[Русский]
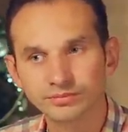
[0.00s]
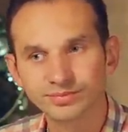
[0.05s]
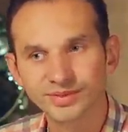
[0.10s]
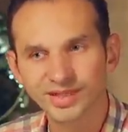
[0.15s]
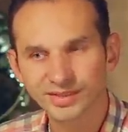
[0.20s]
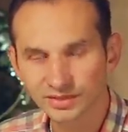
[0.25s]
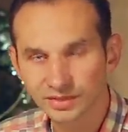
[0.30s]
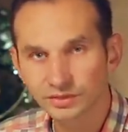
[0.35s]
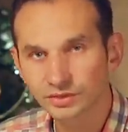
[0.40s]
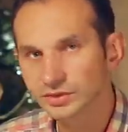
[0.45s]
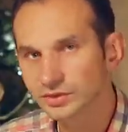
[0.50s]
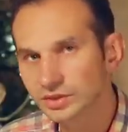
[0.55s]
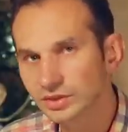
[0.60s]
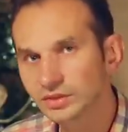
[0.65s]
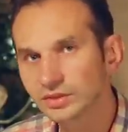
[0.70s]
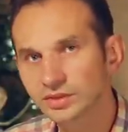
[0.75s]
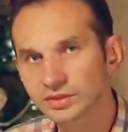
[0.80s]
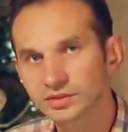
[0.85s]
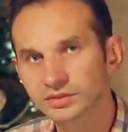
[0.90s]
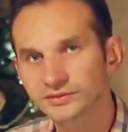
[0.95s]

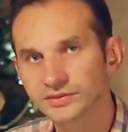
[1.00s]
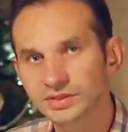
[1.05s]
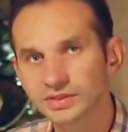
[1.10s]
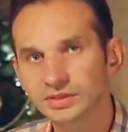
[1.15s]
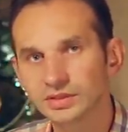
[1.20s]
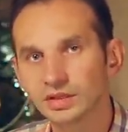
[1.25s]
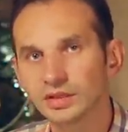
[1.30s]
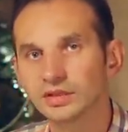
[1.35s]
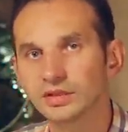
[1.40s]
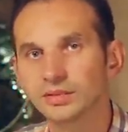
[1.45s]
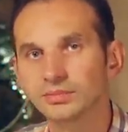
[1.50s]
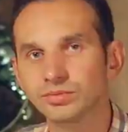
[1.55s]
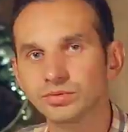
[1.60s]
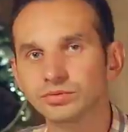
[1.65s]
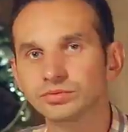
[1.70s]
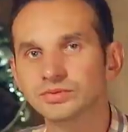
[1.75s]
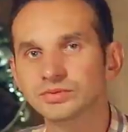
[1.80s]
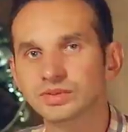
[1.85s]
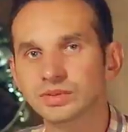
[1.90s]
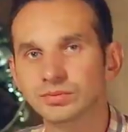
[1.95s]
практически даже всегда, я
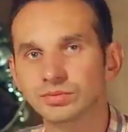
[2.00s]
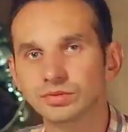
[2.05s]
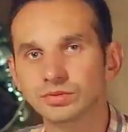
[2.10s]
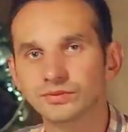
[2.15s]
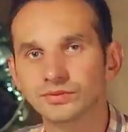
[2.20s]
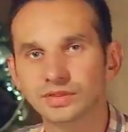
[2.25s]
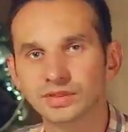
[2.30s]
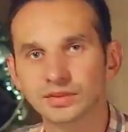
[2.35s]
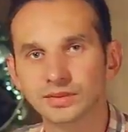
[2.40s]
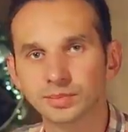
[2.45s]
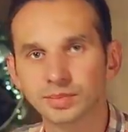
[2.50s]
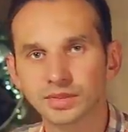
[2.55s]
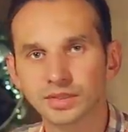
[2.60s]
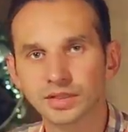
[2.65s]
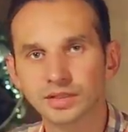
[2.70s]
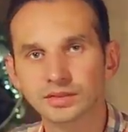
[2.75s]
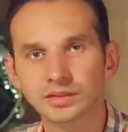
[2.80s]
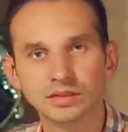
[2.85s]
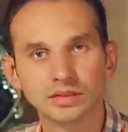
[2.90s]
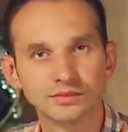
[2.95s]
беру с собой
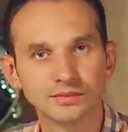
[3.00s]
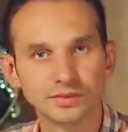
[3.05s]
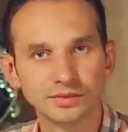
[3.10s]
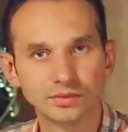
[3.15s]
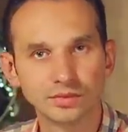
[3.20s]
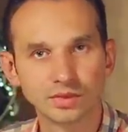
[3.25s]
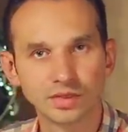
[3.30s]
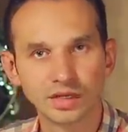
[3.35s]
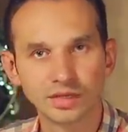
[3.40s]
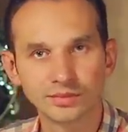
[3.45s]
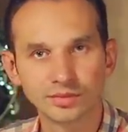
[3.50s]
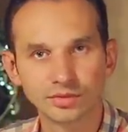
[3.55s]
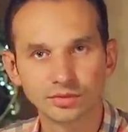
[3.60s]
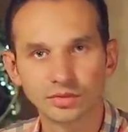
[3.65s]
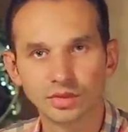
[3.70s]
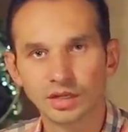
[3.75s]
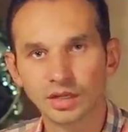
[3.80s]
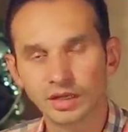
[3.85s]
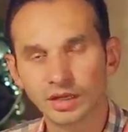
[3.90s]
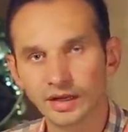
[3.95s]
фотоаппарат или
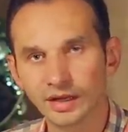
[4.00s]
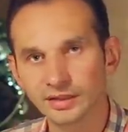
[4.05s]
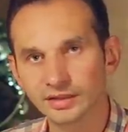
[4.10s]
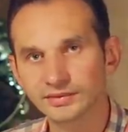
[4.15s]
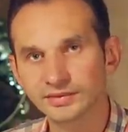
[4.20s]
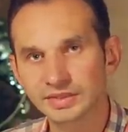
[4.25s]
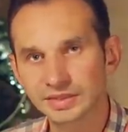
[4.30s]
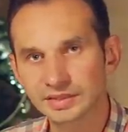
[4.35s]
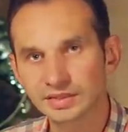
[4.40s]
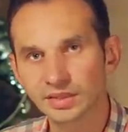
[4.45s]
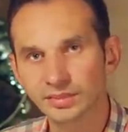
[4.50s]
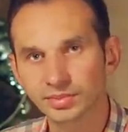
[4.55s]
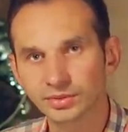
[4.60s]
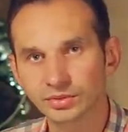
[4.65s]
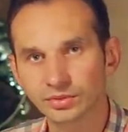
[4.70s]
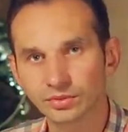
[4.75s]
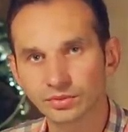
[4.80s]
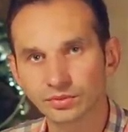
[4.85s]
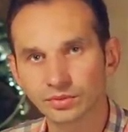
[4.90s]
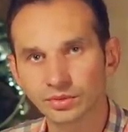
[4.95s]
видеокамеру, они всегда
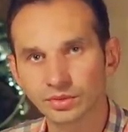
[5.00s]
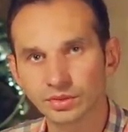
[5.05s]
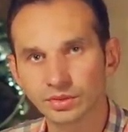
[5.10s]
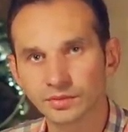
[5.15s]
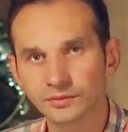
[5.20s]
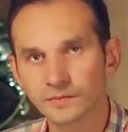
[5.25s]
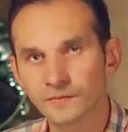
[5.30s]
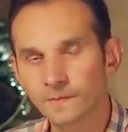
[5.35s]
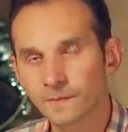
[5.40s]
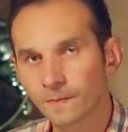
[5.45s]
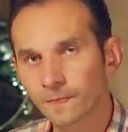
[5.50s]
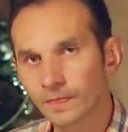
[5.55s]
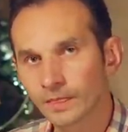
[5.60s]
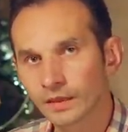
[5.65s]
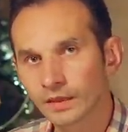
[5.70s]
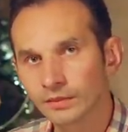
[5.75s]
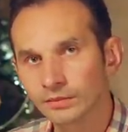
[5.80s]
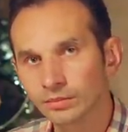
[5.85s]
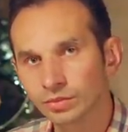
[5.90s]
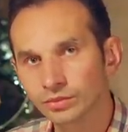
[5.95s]
под рукой.
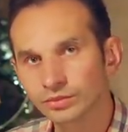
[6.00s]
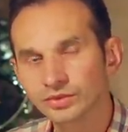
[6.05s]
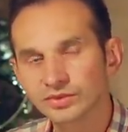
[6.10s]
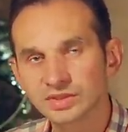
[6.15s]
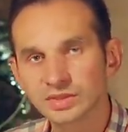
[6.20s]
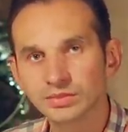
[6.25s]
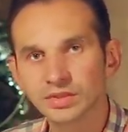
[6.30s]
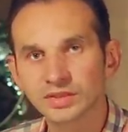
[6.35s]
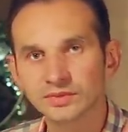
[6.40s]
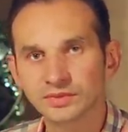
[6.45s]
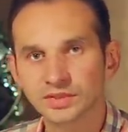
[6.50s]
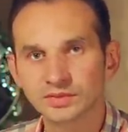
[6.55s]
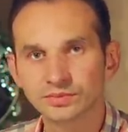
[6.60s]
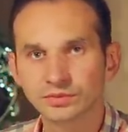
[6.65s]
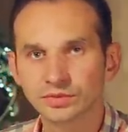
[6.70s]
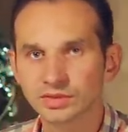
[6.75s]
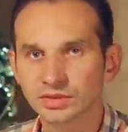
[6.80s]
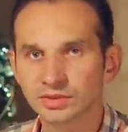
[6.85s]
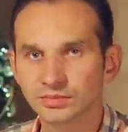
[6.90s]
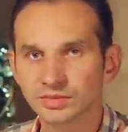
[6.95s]
Буду снимать
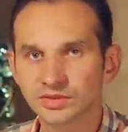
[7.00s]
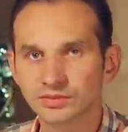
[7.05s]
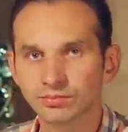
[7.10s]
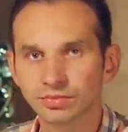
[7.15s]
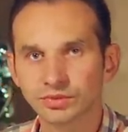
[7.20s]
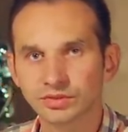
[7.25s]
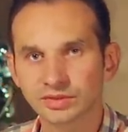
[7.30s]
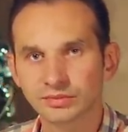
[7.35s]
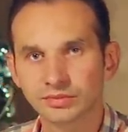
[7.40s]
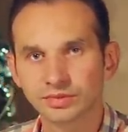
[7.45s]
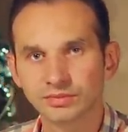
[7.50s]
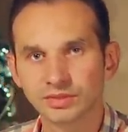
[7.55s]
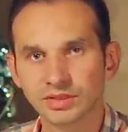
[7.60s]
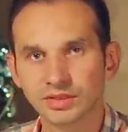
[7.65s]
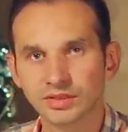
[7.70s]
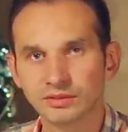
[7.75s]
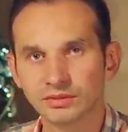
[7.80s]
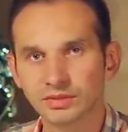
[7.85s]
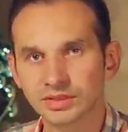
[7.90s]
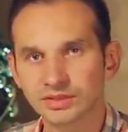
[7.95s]
возможными способами
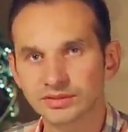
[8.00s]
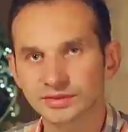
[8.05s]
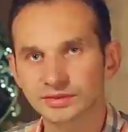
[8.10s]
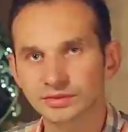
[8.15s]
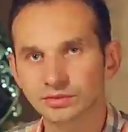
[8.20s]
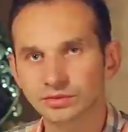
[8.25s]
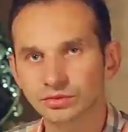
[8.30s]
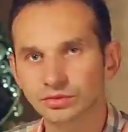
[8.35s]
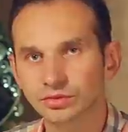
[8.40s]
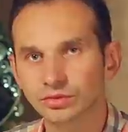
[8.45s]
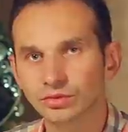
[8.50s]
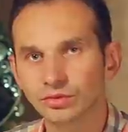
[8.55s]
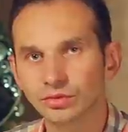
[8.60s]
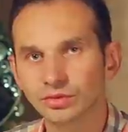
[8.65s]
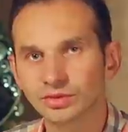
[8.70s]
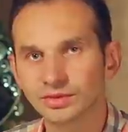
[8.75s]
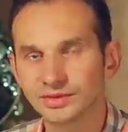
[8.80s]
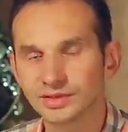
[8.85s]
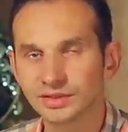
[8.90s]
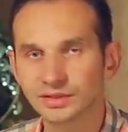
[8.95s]
для вас
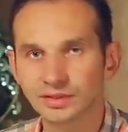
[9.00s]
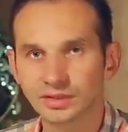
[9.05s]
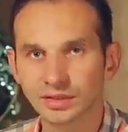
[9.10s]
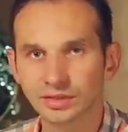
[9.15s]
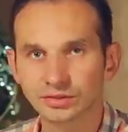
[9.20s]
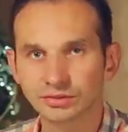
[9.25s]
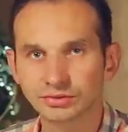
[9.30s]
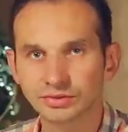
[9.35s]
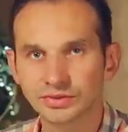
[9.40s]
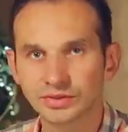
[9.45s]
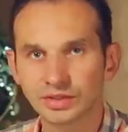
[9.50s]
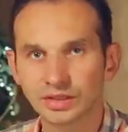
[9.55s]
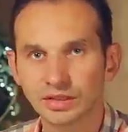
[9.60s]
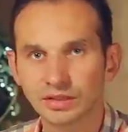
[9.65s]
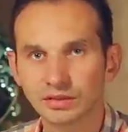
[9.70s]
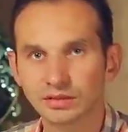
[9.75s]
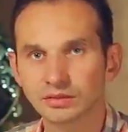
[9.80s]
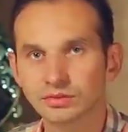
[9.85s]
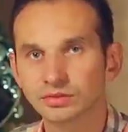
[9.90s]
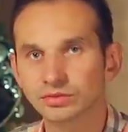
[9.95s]
то, где нахожусь
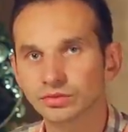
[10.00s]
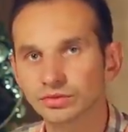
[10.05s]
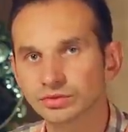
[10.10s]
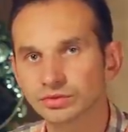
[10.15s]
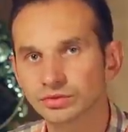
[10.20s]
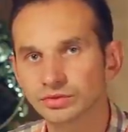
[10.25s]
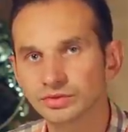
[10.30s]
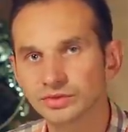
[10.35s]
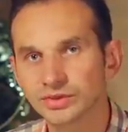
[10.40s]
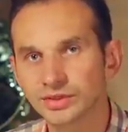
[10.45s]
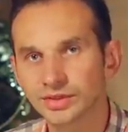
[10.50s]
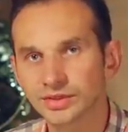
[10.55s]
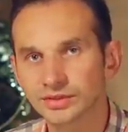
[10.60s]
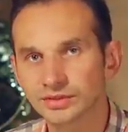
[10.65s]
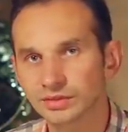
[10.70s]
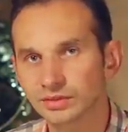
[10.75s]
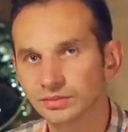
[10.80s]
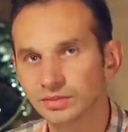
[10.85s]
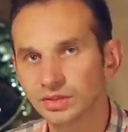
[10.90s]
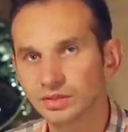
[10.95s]
я, то, что
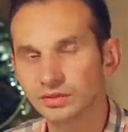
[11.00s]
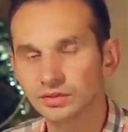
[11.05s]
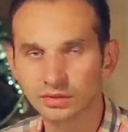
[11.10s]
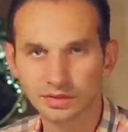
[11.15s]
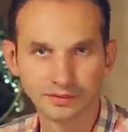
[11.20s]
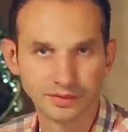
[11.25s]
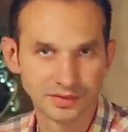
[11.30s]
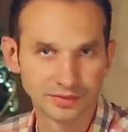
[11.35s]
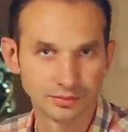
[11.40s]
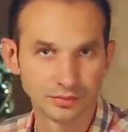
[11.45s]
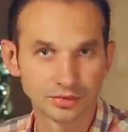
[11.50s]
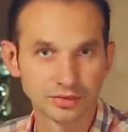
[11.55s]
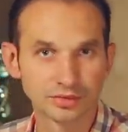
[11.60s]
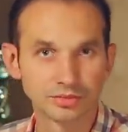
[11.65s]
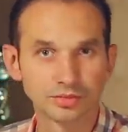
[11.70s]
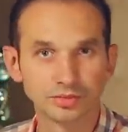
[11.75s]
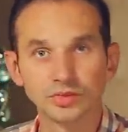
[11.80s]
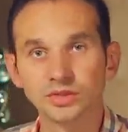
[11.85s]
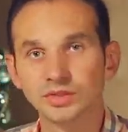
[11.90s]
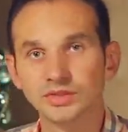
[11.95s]
интересно мне и,
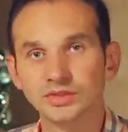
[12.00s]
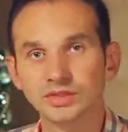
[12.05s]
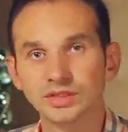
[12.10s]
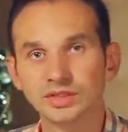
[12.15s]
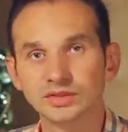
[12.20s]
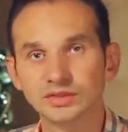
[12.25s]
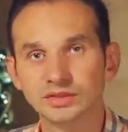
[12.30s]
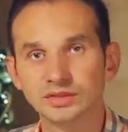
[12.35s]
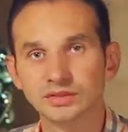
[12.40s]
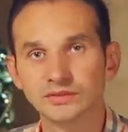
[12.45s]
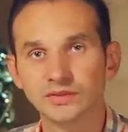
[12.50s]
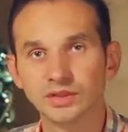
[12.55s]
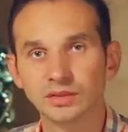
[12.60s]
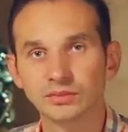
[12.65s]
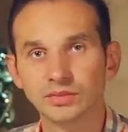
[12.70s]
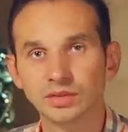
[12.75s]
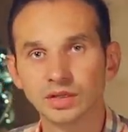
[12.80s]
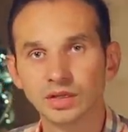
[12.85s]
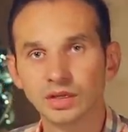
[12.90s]
возможно, будет интересно и вам.